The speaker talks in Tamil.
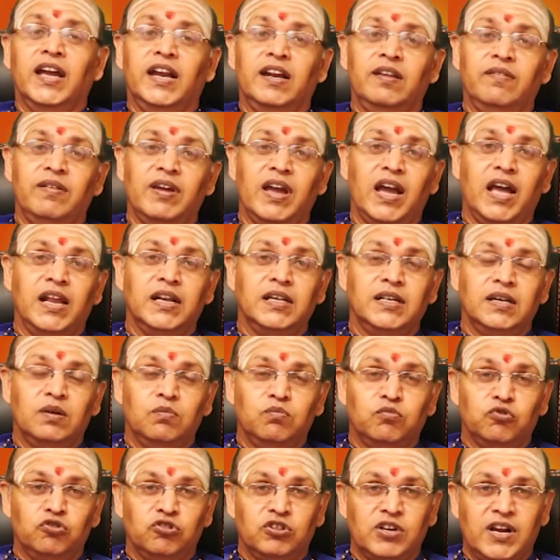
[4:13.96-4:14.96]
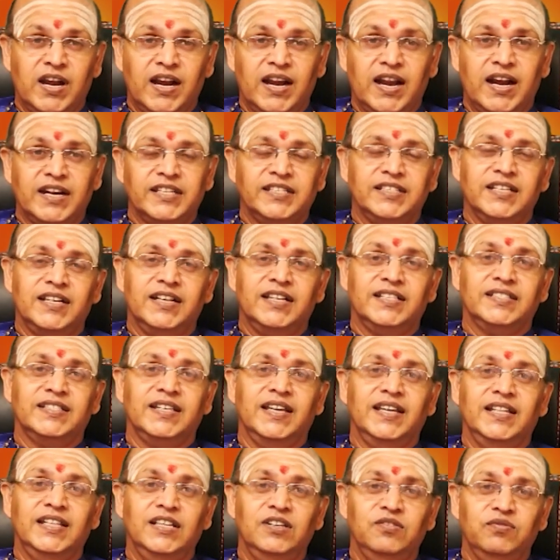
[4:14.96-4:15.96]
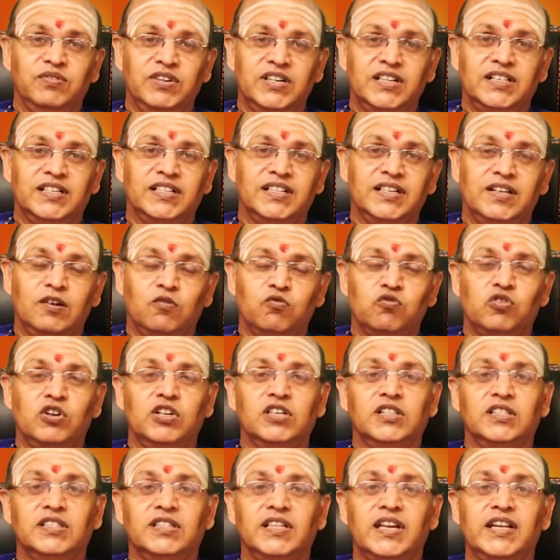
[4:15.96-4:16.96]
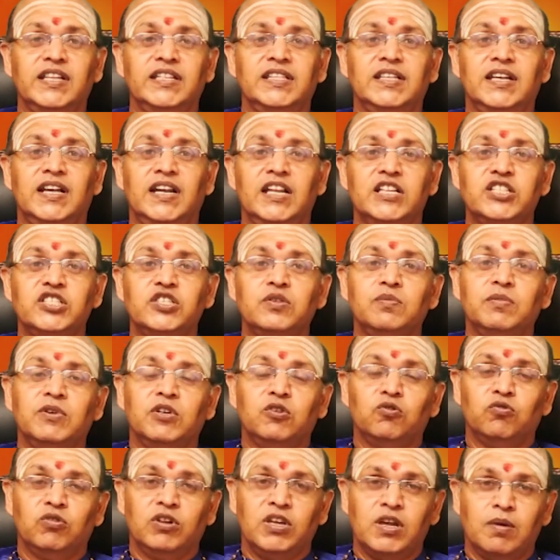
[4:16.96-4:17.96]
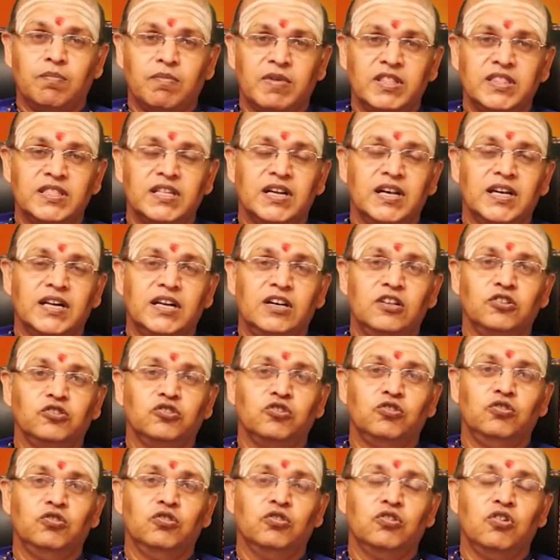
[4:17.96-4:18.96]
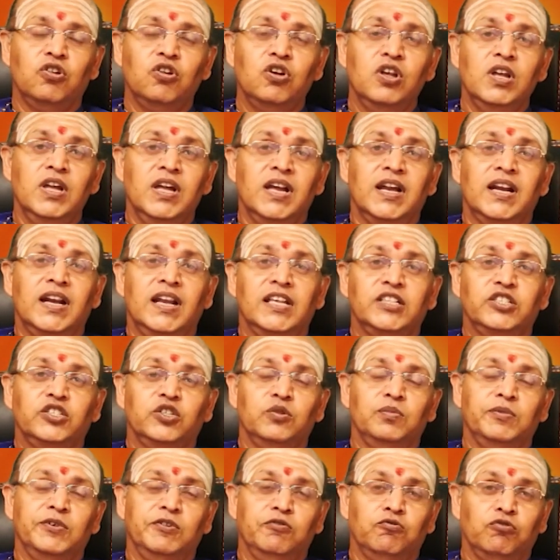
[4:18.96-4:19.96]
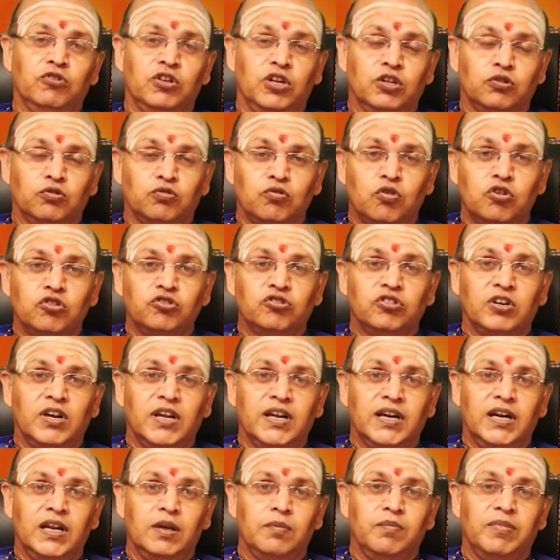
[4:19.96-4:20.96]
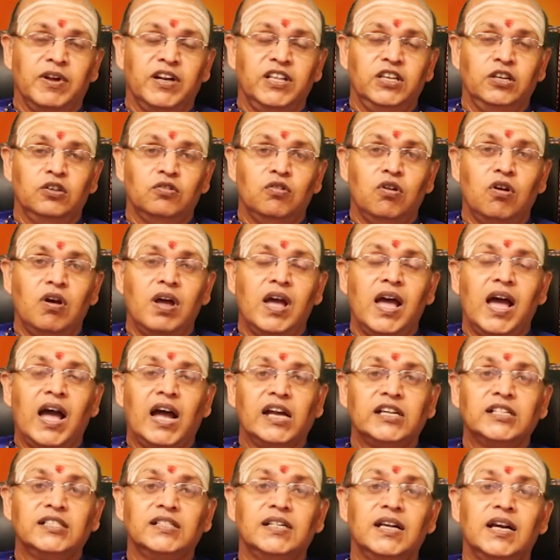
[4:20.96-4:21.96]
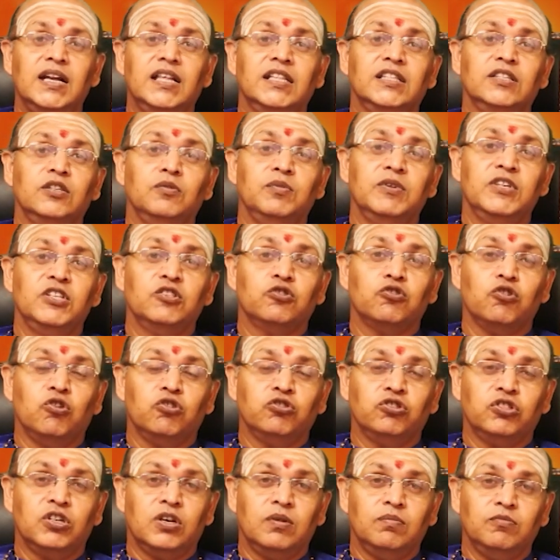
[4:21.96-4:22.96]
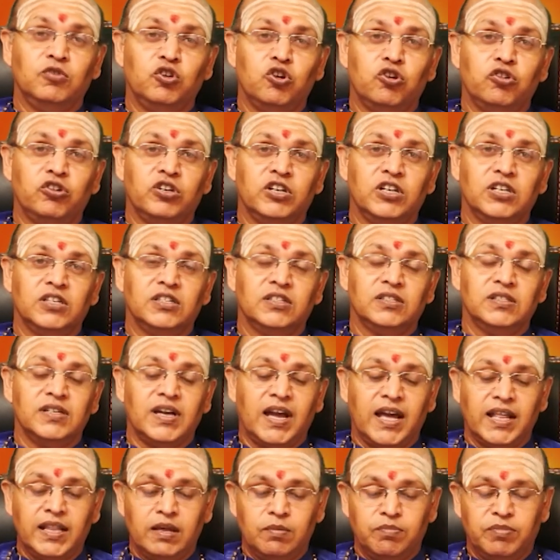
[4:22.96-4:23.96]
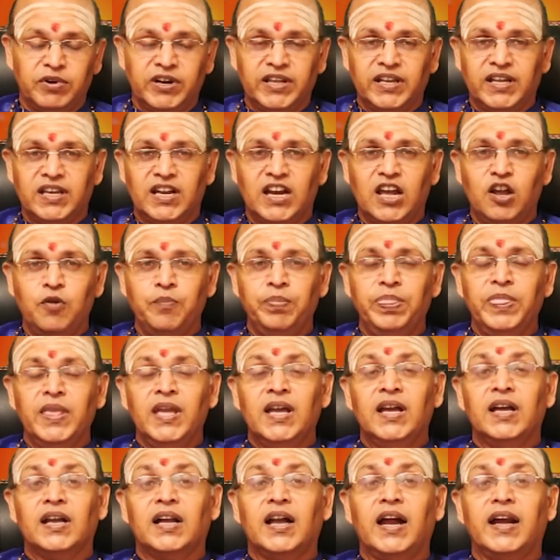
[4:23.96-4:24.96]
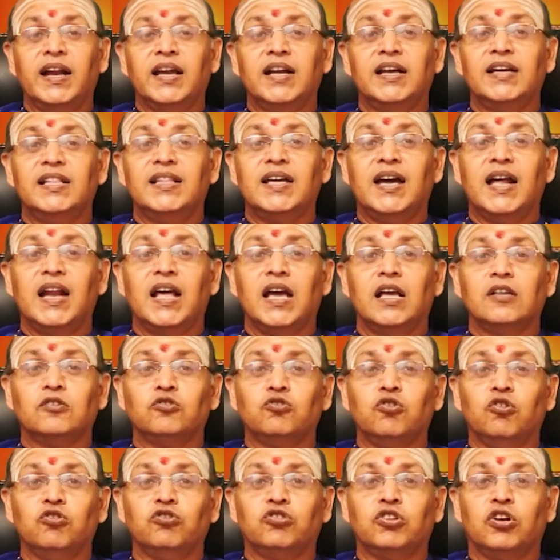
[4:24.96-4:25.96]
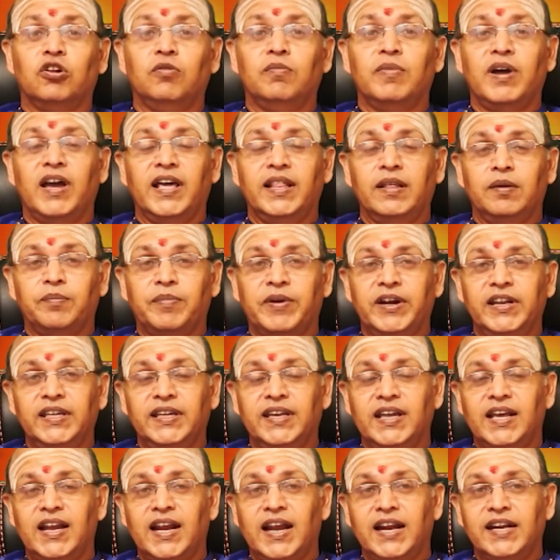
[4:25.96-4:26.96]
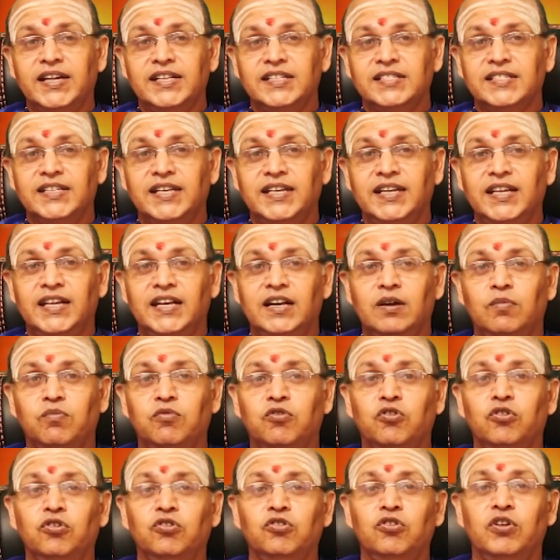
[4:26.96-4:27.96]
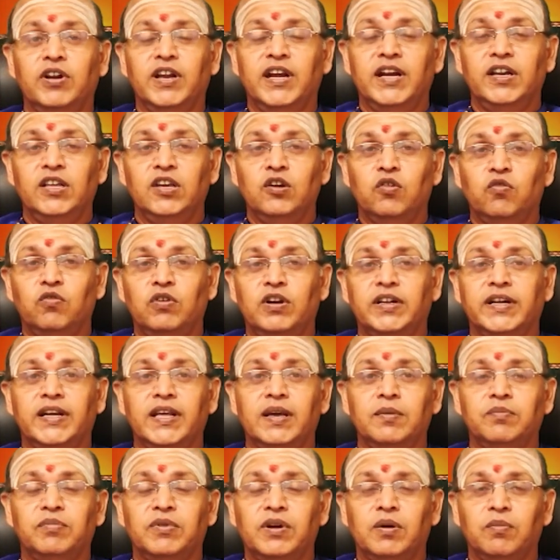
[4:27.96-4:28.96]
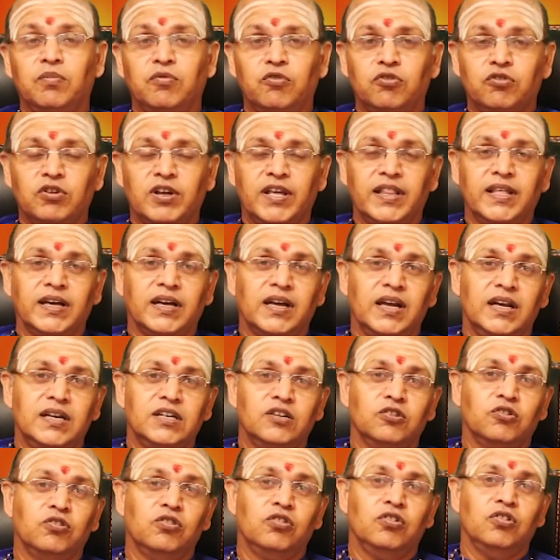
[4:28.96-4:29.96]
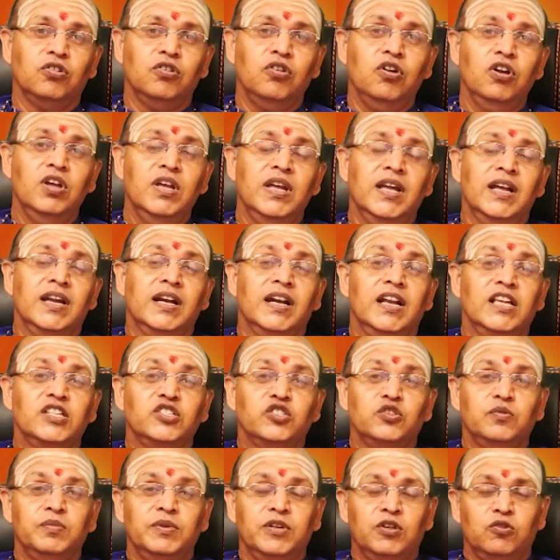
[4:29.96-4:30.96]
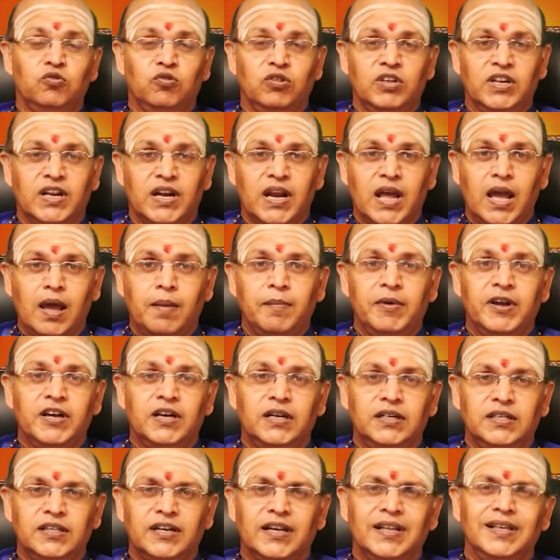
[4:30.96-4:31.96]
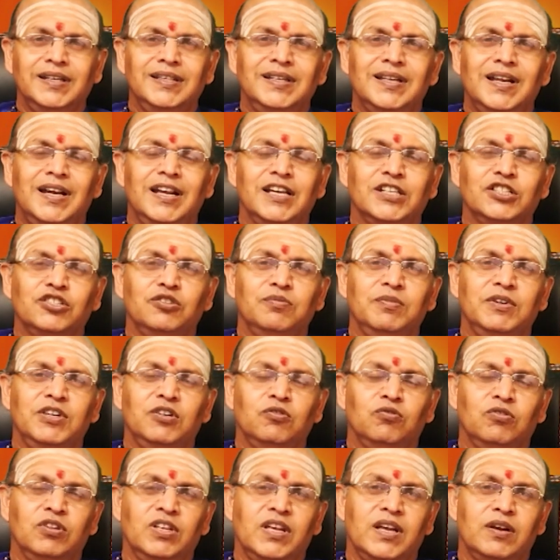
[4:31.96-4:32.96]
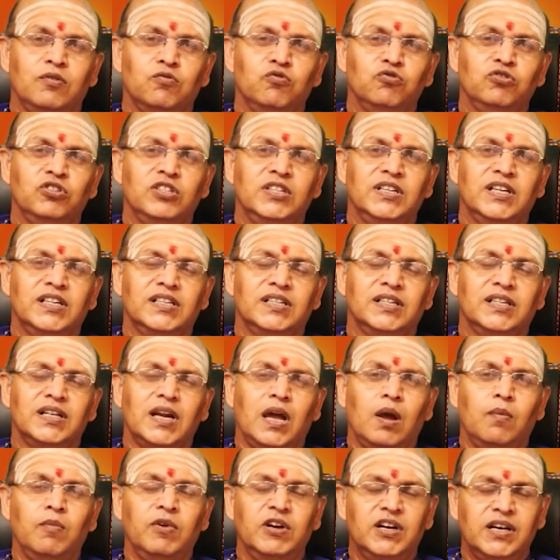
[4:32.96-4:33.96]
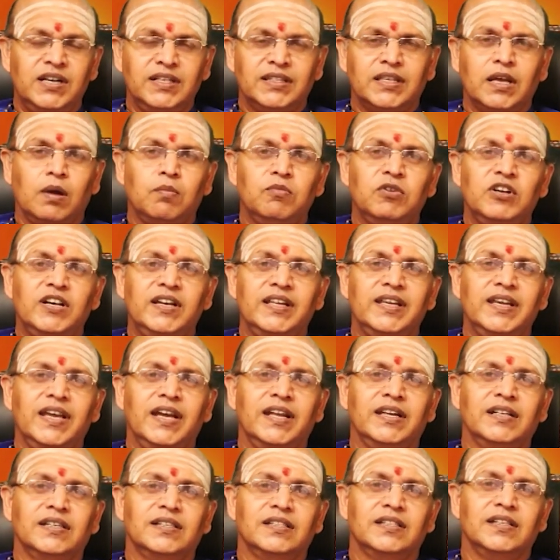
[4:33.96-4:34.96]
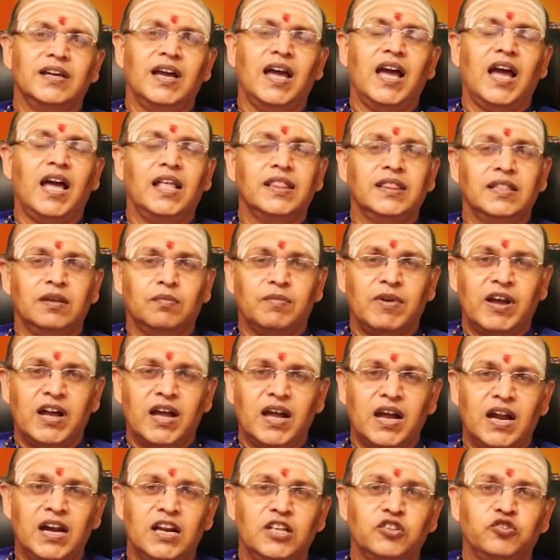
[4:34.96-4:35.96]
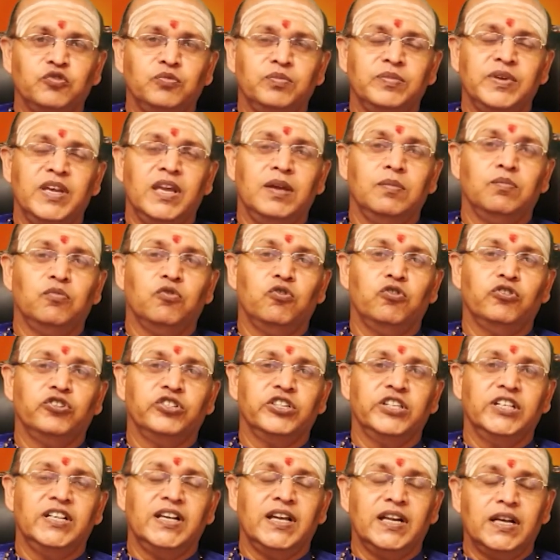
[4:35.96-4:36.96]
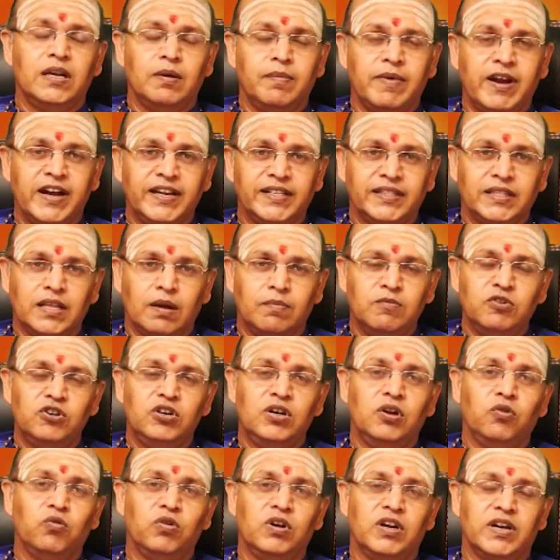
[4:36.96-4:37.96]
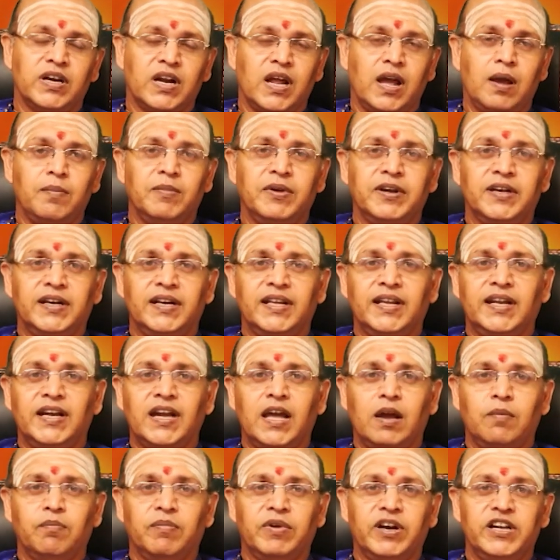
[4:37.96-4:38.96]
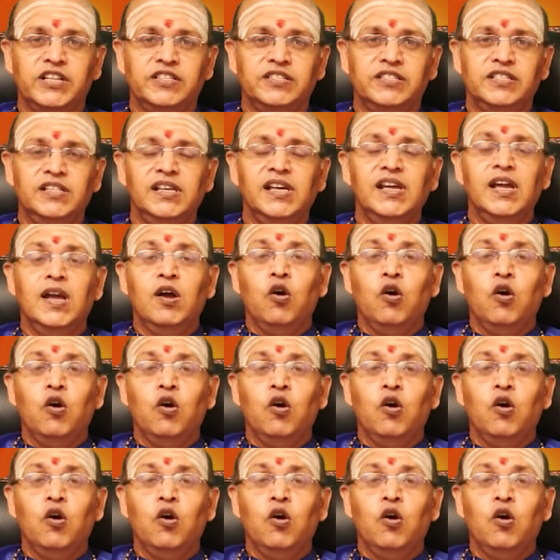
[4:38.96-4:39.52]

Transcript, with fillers: எனவே அருகம்புல்லினால் அர்ச்சனை செய்து வீட்டில் உங்களுக்கு தெரிஞ்ச லட்சுமியினுடைய மந்திரங்களை சொல்லுங்கோ லட்சுமி லட்சுமியினுடைய தோத்திரங்களை படியுங்கோ அஷ்டலட்சுமி தோத்திரம்னு ஒன்று இருக்குது அதை படிக்கலாம் கனகதாரா ஸ்தோத்திரம் அதை படிக்க இல்லாட்டி சீடியில் போடுங்க ரேடியோவில் டேப்பில் போட்டு அதை கேட்டுக்கொள்ளுங்க லட்சுமியினுடைய நாமங்கள் நிறைய லட்சுமியினுடைய நூற்றி எட்டு நாமங்கள் தமிழ்லேயே இருக்குது அந்த மகாலட்சுமியை போற்றி அந்த மாதிரி தமிழில் உள்ள நாமங்களை எல்லாம் படித்து